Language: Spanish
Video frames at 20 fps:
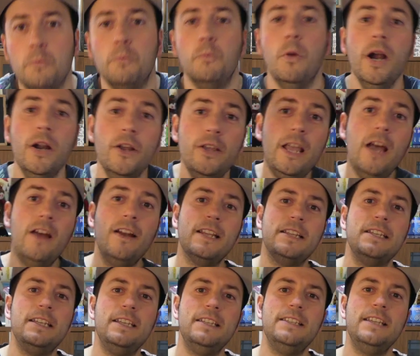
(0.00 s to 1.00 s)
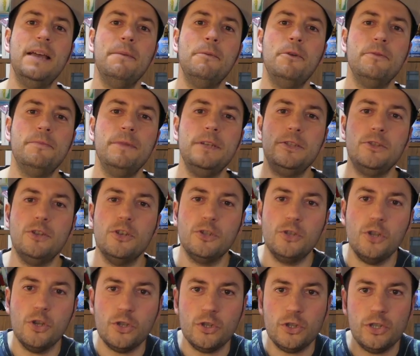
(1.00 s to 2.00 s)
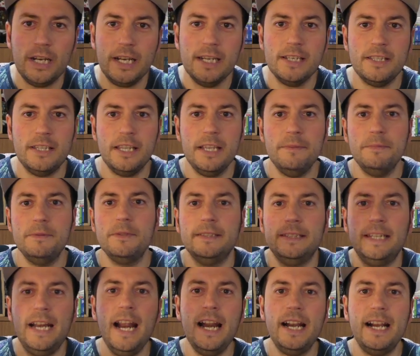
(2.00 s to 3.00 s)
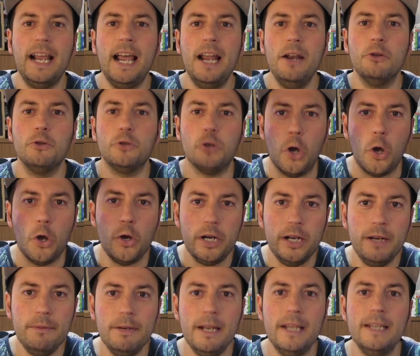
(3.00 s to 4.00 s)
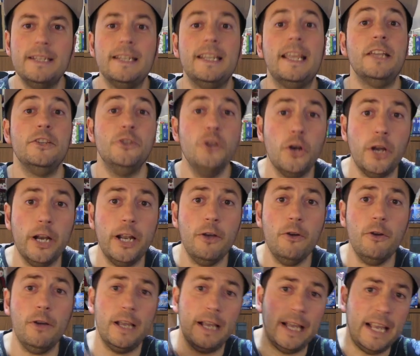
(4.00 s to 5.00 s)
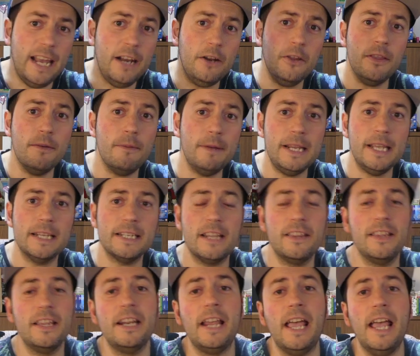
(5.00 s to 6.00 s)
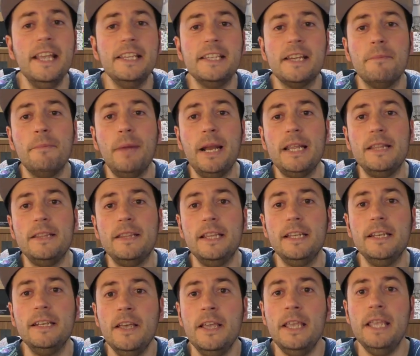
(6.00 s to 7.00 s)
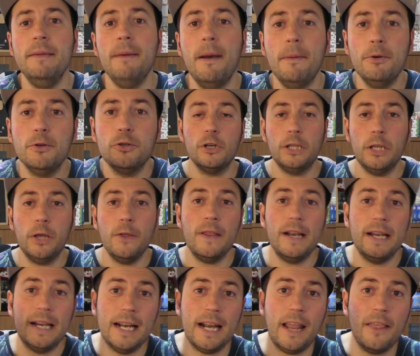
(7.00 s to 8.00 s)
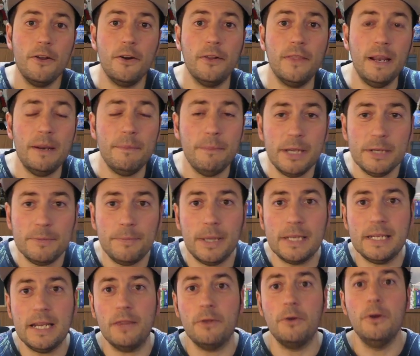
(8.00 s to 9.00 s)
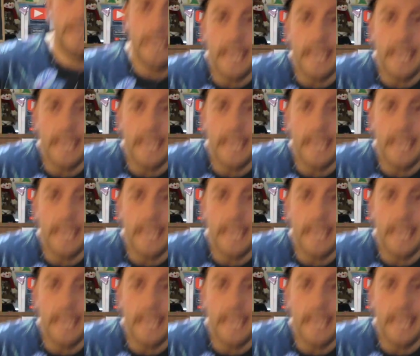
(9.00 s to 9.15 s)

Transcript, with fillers: Bueno, y ahora sí, ya hemos visto estos tres tips, tres regalos horribles que yo creo que no deberías hacer en San Valentín. Y vamos creo del ganador del mes pasado.